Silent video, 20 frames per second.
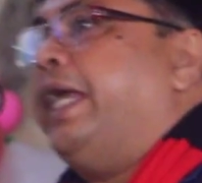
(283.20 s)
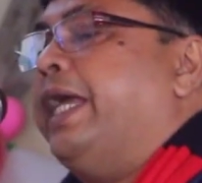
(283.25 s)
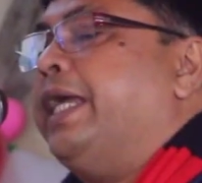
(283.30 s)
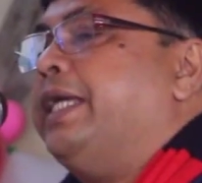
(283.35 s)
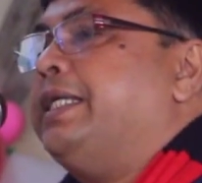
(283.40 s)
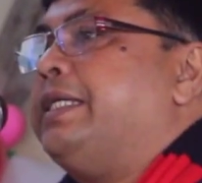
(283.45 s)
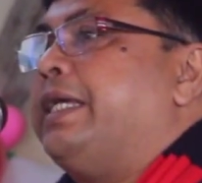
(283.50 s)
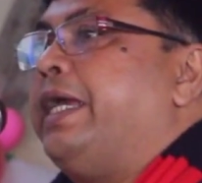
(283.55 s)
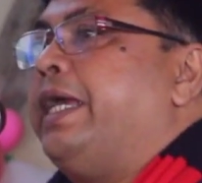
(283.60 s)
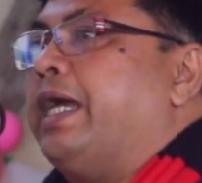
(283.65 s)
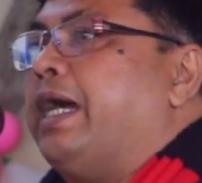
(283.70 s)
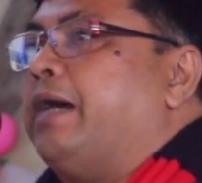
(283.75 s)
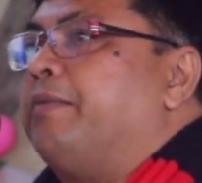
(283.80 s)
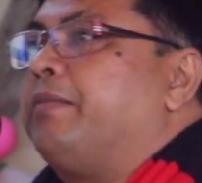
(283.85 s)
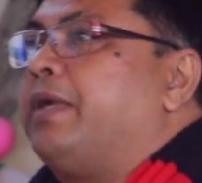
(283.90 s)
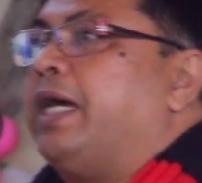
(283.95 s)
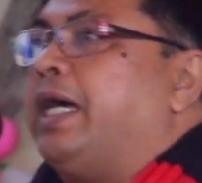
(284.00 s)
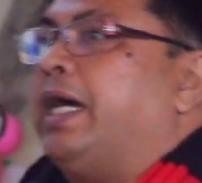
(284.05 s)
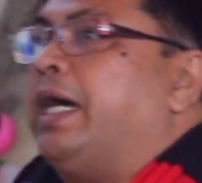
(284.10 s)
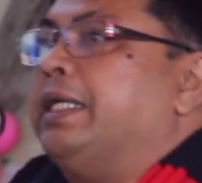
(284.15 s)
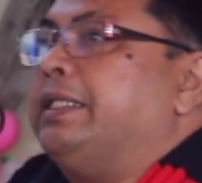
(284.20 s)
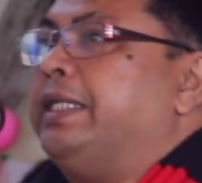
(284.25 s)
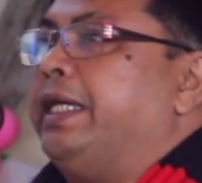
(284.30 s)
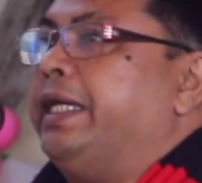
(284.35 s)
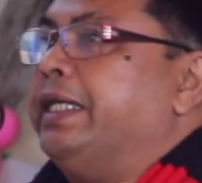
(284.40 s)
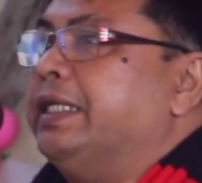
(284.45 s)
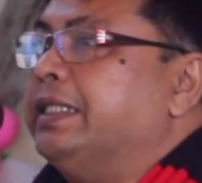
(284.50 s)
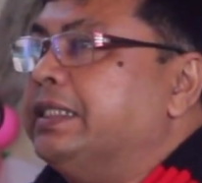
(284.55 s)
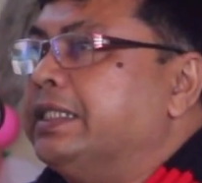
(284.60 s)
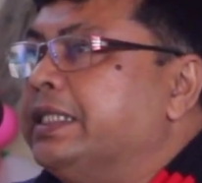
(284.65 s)
এই যে আমরা যে
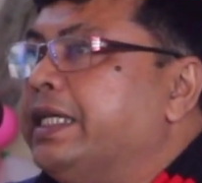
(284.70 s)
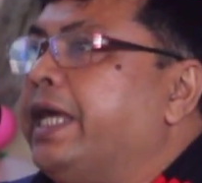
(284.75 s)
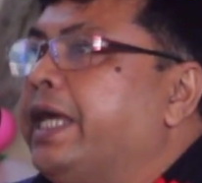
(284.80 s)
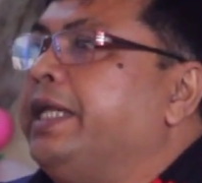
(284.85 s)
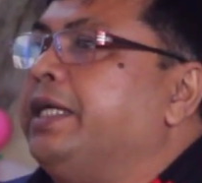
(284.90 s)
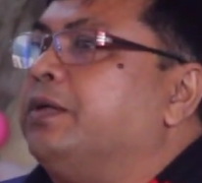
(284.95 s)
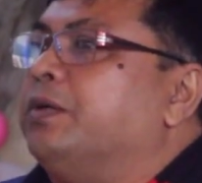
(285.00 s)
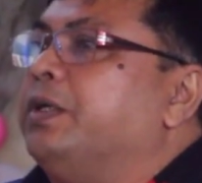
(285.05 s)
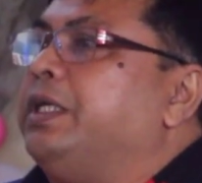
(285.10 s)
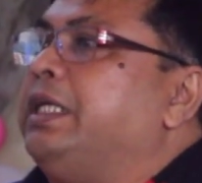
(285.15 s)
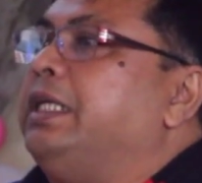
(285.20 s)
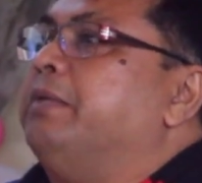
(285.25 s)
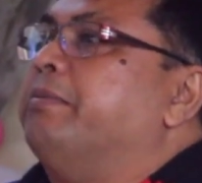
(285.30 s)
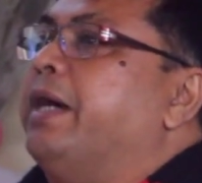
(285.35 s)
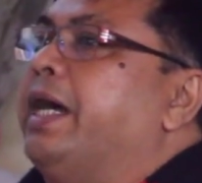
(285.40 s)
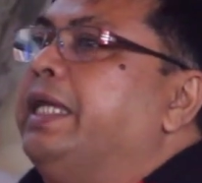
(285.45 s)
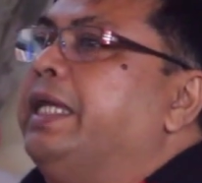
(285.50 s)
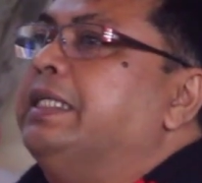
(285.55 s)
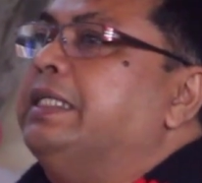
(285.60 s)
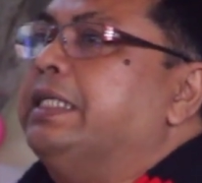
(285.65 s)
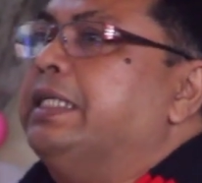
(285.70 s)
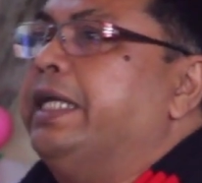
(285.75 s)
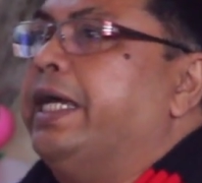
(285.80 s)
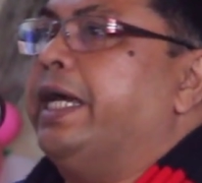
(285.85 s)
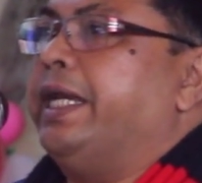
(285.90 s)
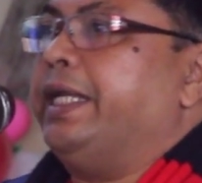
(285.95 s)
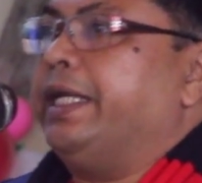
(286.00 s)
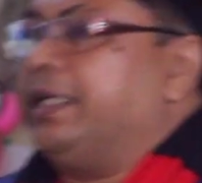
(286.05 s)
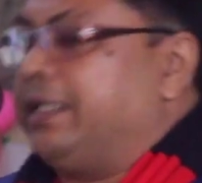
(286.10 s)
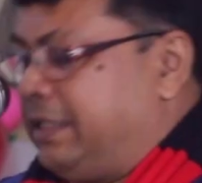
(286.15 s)
ইঞ্জিনিয়ারিং করি বা
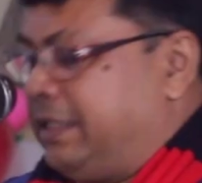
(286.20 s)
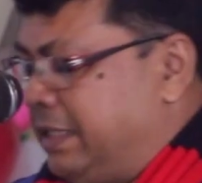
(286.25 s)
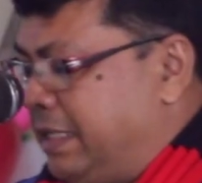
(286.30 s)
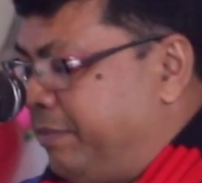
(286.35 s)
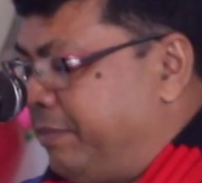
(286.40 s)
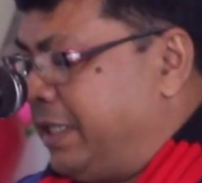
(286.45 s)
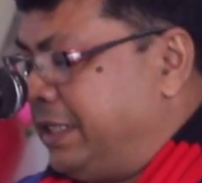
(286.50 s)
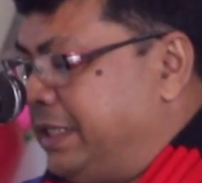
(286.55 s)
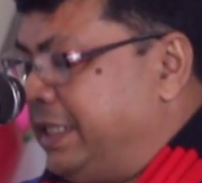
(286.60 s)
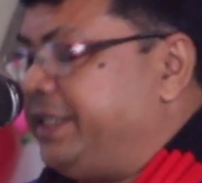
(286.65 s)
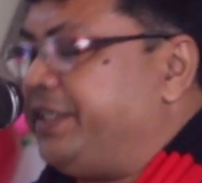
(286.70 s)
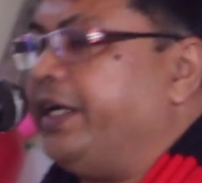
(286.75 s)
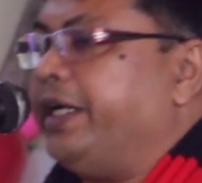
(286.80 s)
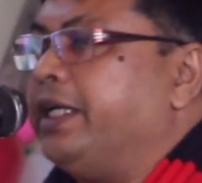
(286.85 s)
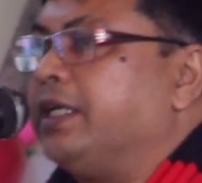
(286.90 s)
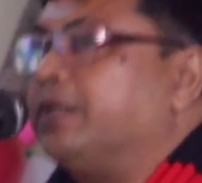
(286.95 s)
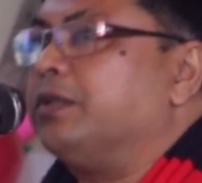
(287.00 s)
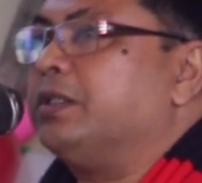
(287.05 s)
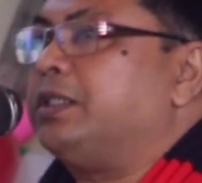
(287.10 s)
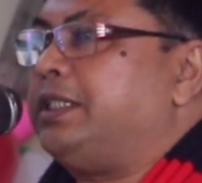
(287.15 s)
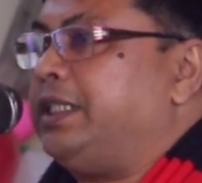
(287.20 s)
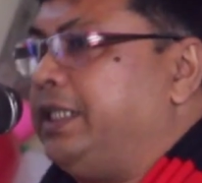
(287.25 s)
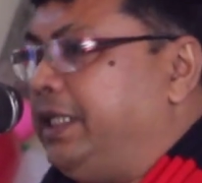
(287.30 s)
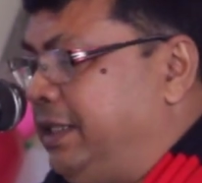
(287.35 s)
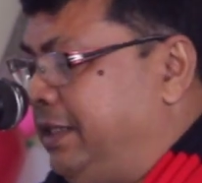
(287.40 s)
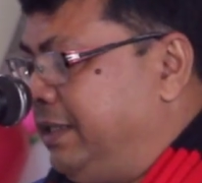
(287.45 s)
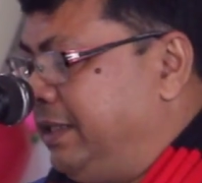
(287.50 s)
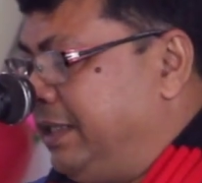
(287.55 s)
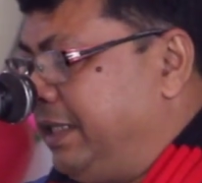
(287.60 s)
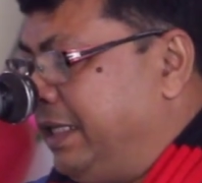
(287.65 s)
ইঞ্জিনিয়ারিং আমরা যে ট্রেনিং করছি
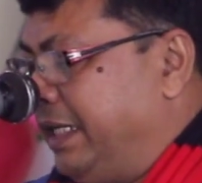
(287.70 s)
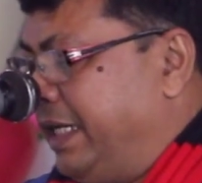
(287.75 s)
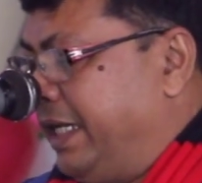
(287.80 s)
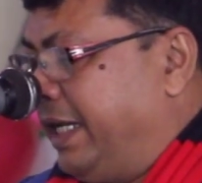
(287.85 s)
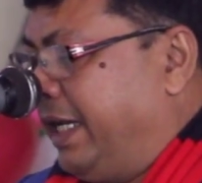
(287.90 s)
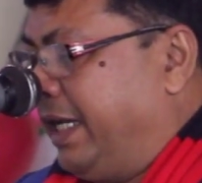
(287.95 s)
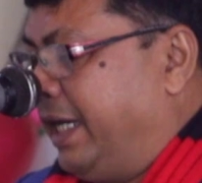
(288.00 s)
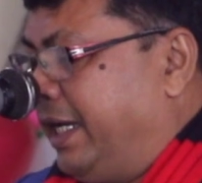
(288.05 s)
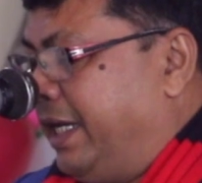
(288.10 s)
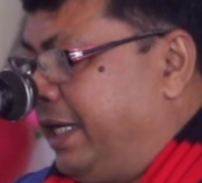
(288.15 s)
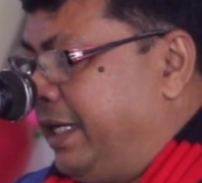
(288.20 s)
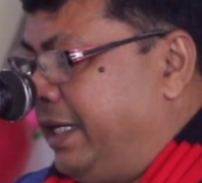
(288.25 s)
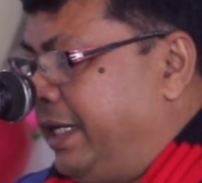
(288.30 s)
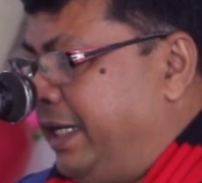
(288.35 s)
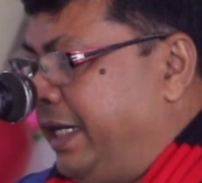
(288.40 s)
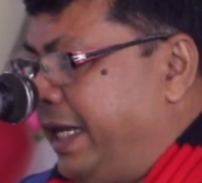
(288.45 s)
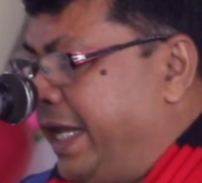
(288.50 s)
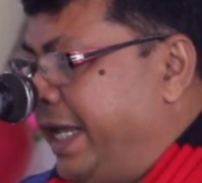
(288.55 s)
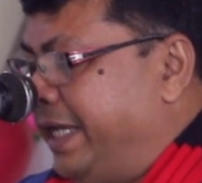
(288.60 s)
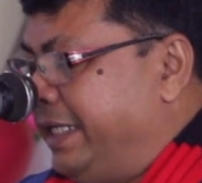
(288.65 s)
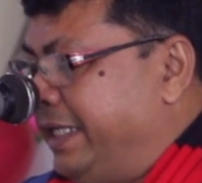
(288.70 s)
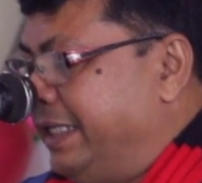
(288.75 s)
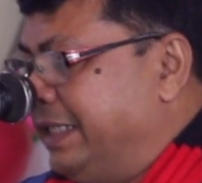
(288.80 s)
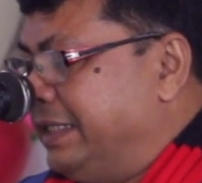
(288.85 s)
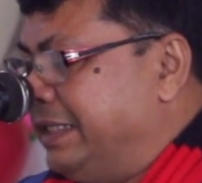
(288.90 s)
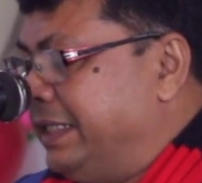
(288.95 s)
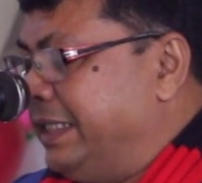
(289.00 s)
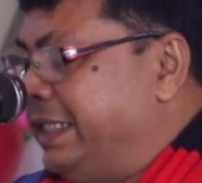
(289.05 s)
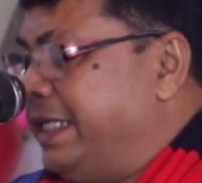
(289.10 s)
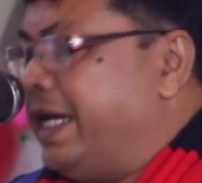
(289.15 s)
এই
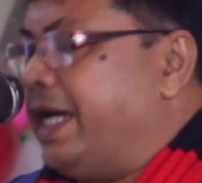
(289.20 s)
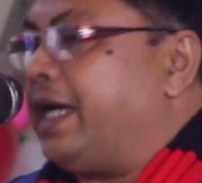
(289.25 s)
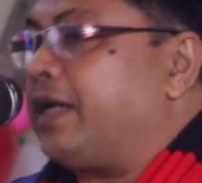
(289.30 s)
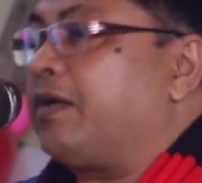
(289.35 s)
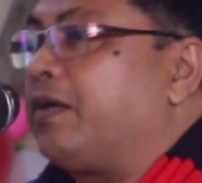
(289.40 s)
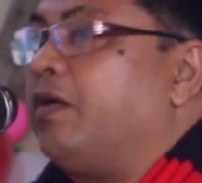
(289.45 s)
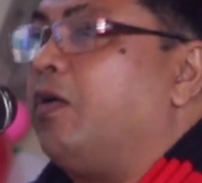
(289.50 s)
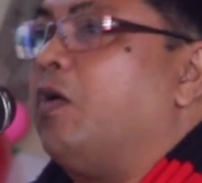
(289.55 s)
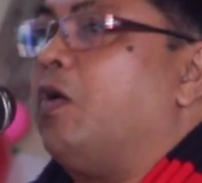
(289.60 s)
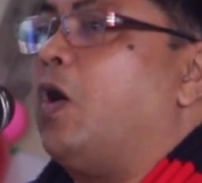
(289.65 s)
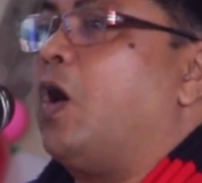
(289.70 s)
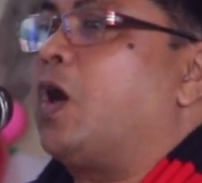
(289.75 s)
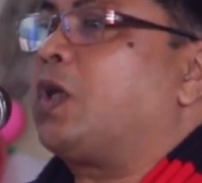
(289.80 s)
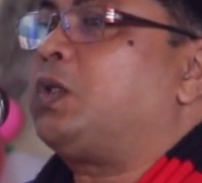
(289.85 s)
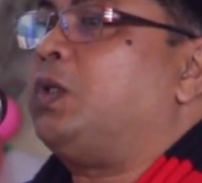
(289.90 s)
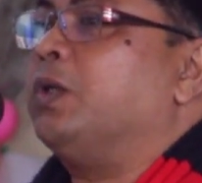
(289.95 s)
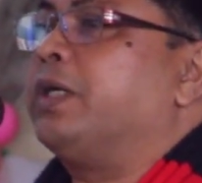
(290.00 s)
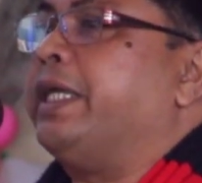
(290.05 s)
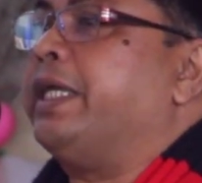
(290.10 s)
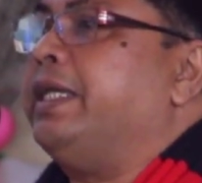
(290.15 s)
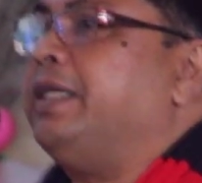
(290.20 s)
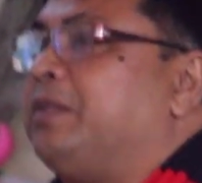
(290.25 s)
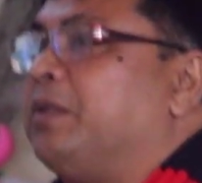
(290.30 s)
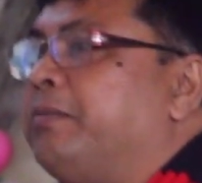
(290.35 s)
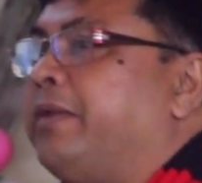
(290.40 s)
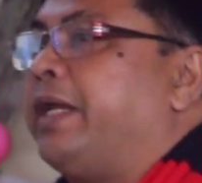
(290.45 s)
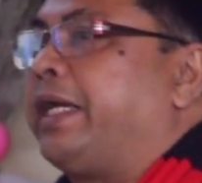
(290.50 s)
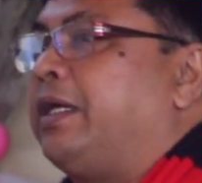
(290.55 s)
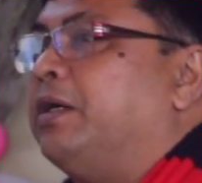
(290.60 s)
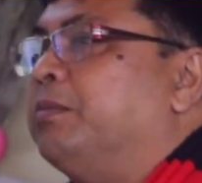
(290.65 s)
ইঞ্জিনিয়ার অর্থ কি
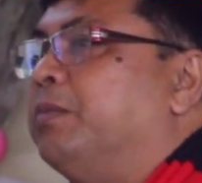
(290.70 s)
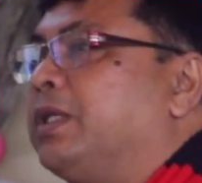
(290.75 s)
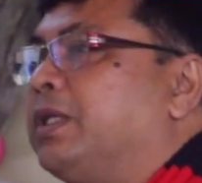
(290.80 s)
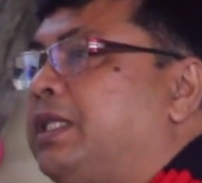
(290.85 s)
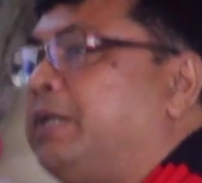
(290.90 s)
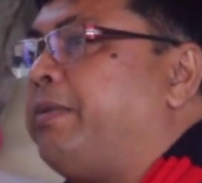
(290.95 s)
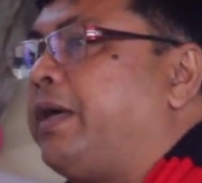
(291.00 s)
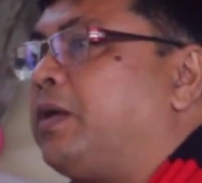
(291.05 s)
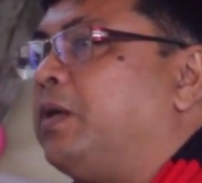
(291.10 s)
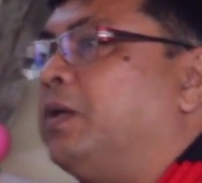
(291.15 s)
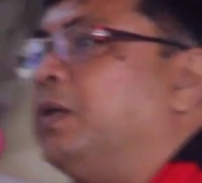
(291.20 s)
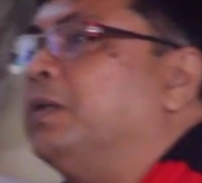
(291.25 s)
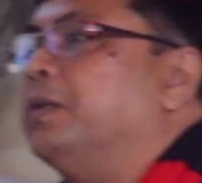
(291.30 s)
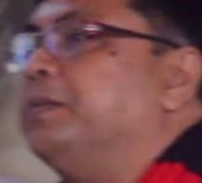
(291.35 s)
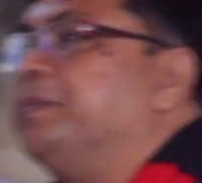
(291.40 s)
তোমরা কেউ বলতে পারো